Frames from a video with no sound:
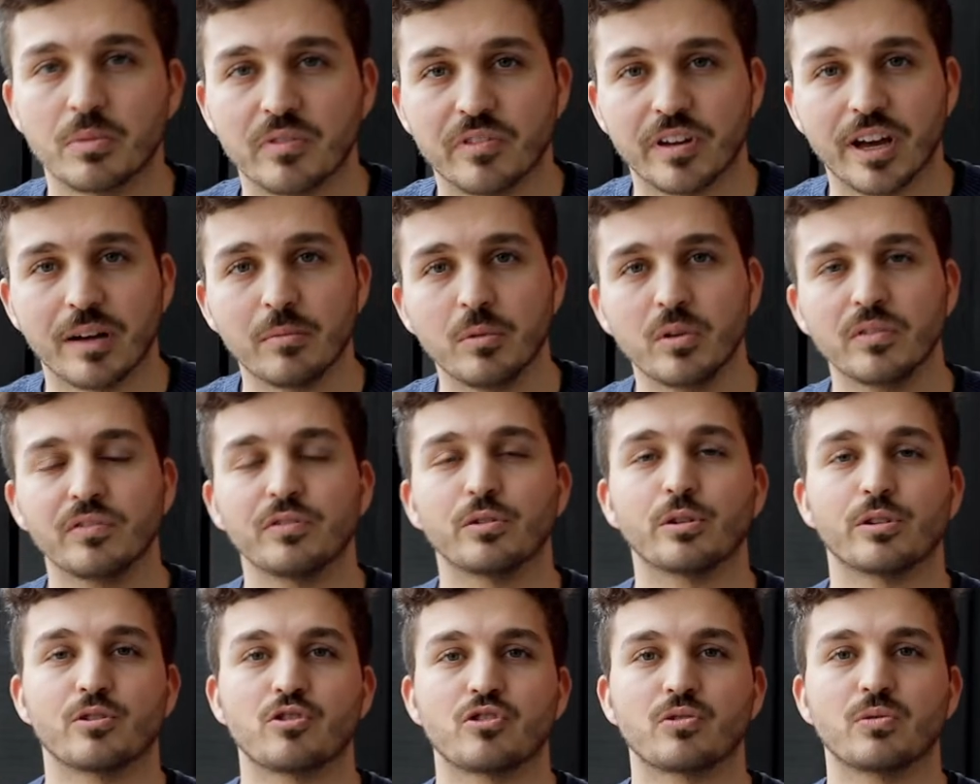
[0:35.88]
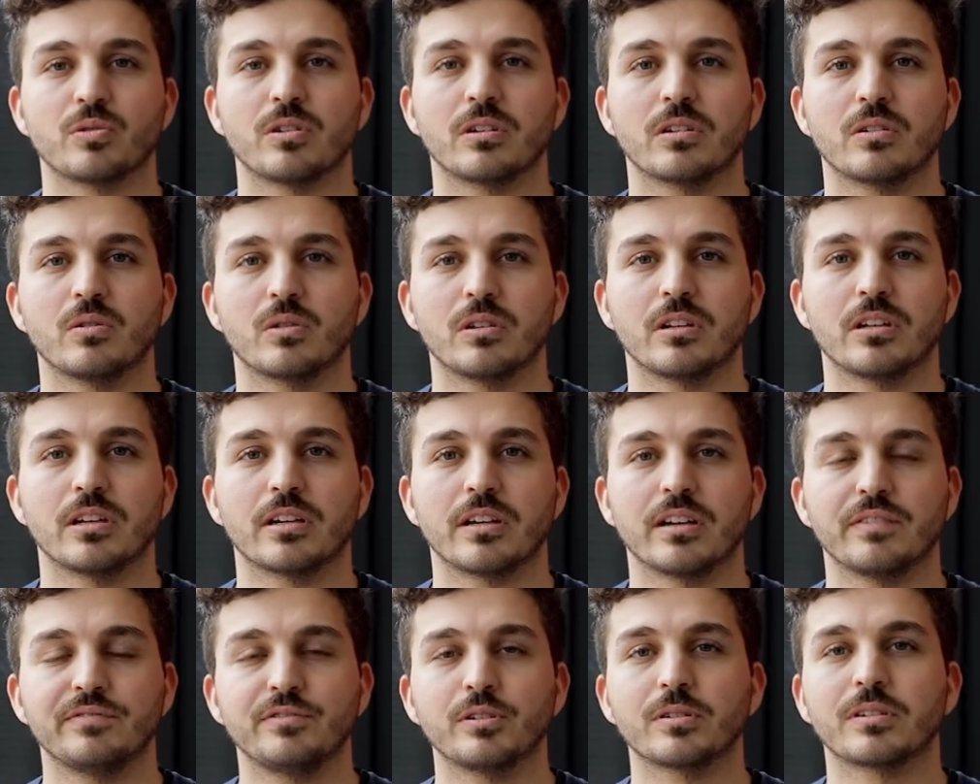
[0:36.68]
Bewerbung für einen Studienkolleg
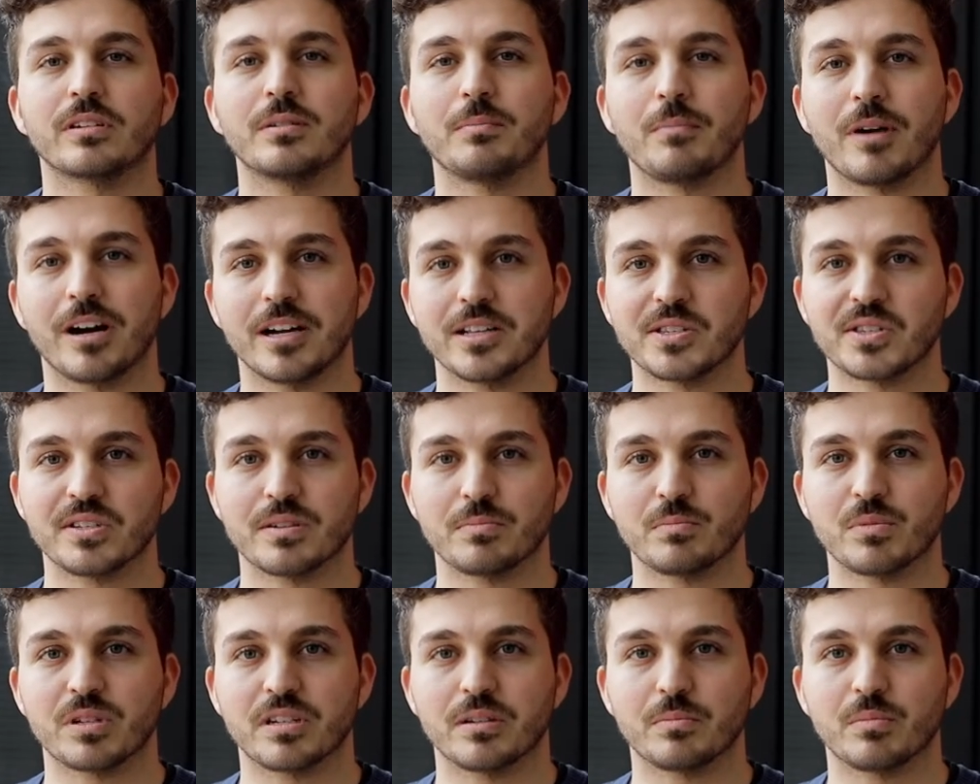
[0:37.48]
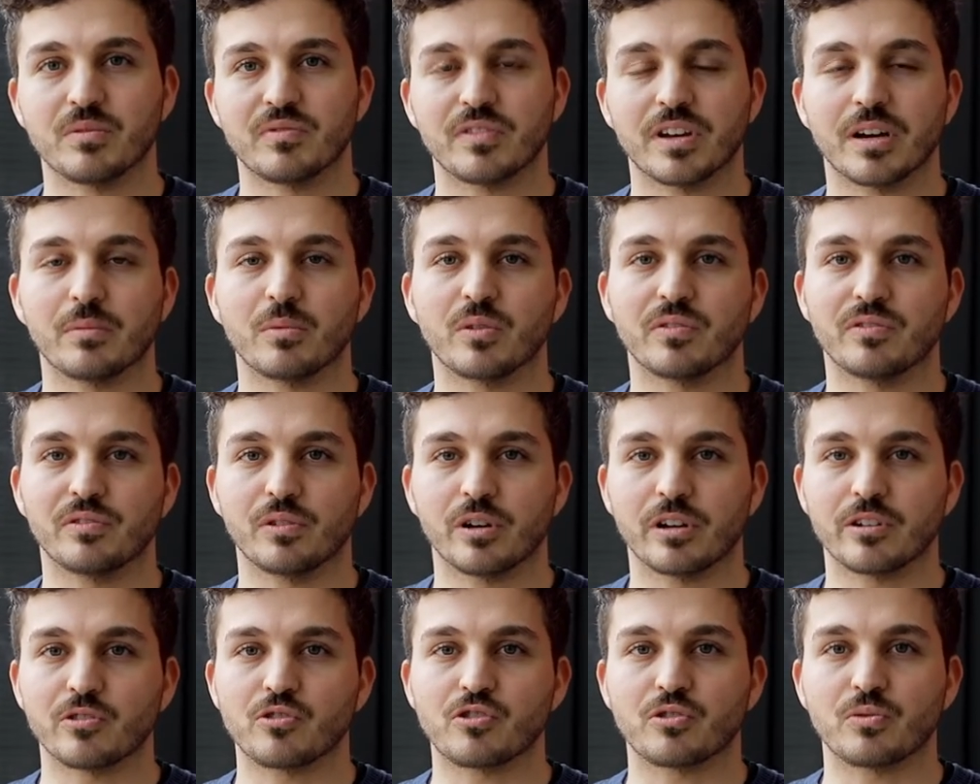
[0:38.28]
erfolgt gemeinsam mit der Bewerbung für
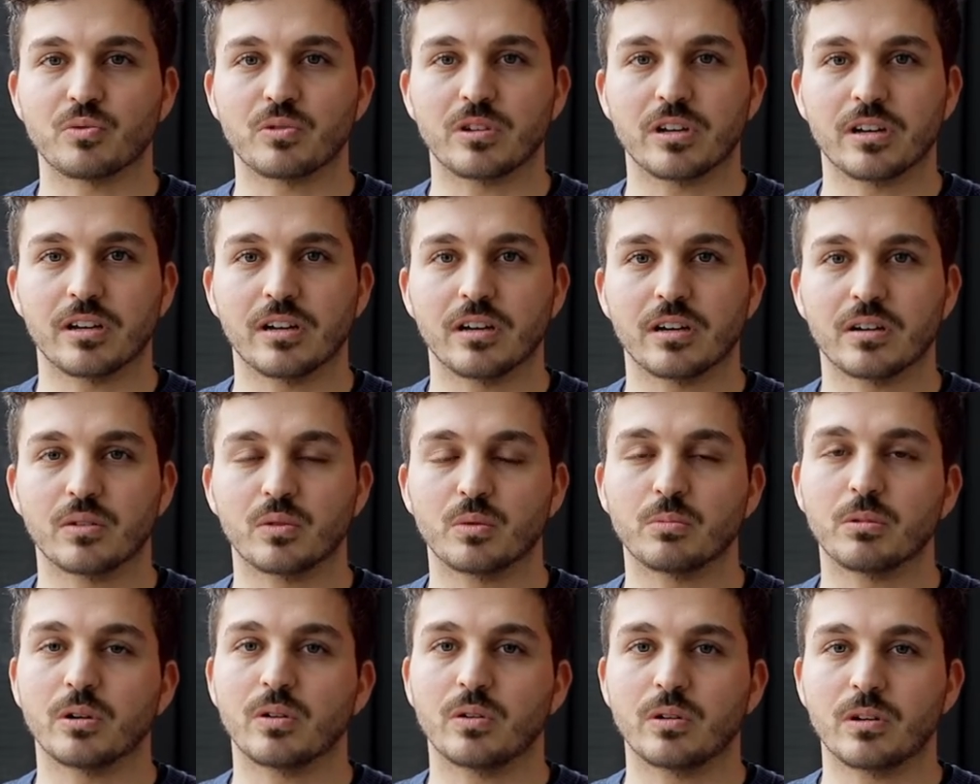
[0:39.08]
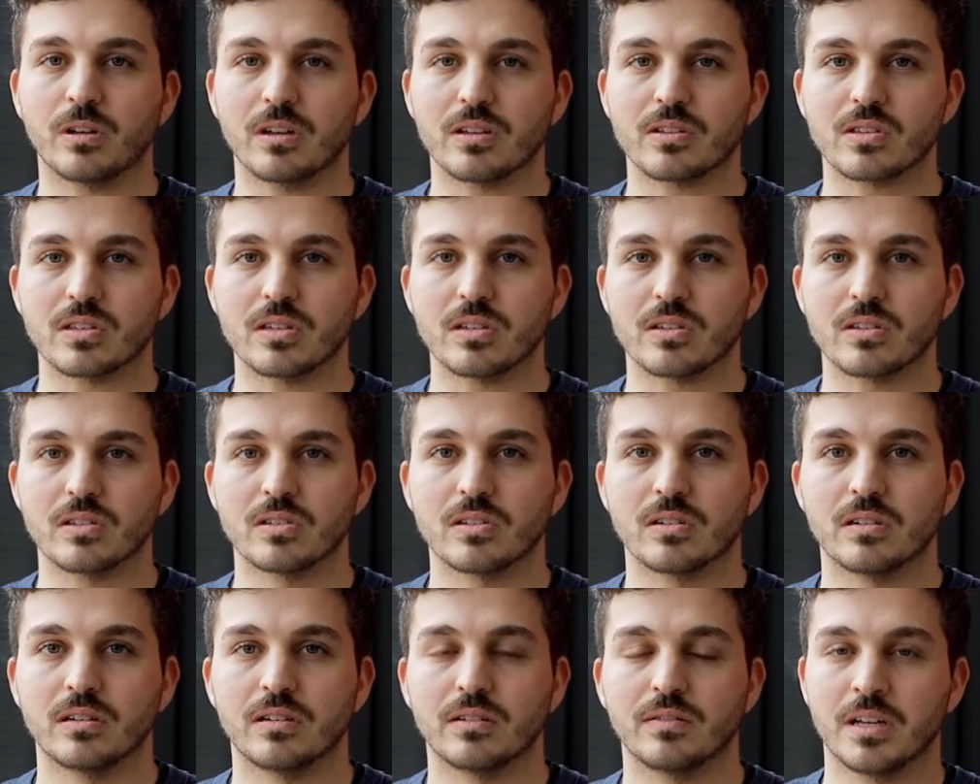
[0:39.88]
einen Studiengang über
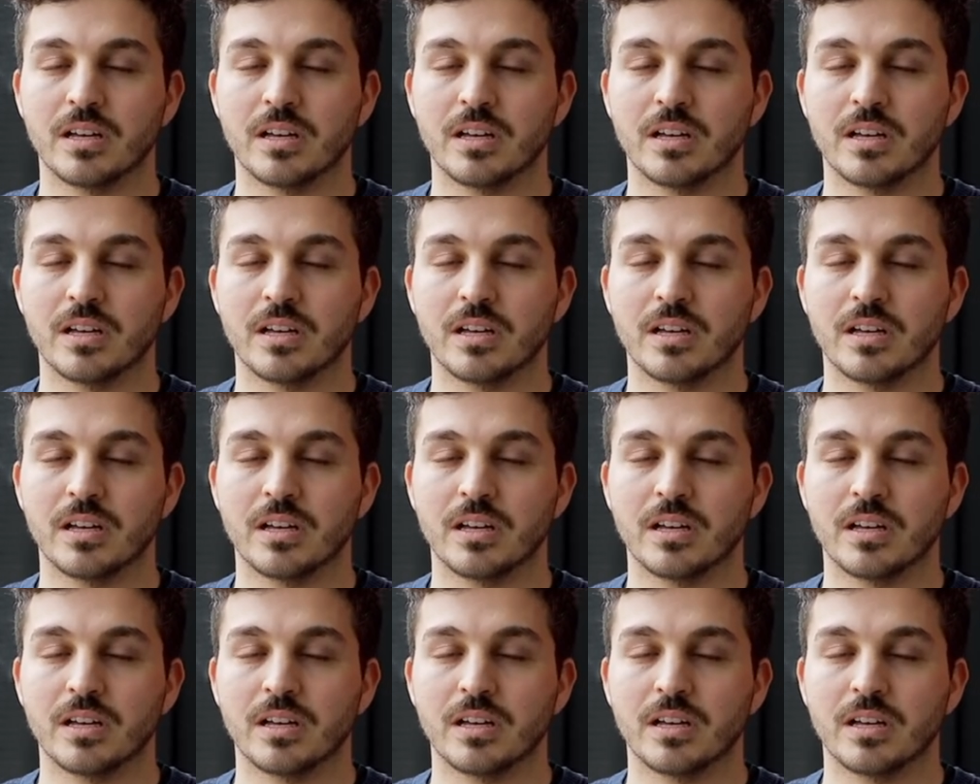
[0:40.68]
UniAssist.